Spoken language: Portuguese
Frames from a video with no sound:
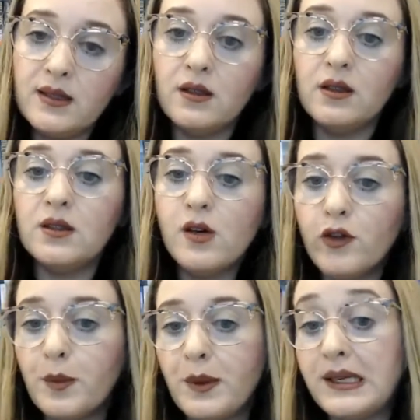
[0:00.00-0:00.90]
Se, se eu
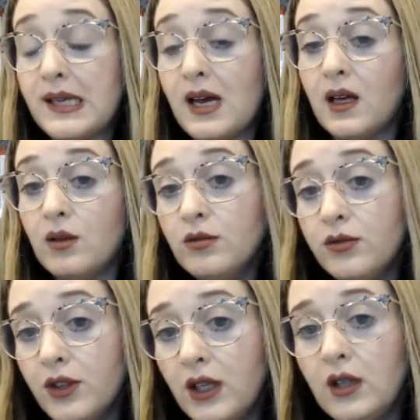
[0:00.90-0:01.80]
for pensar num
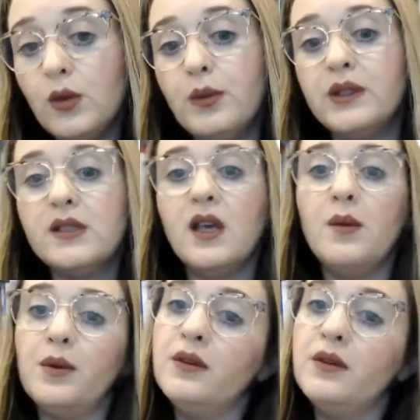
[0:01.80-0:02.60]
vinho, por exemplo,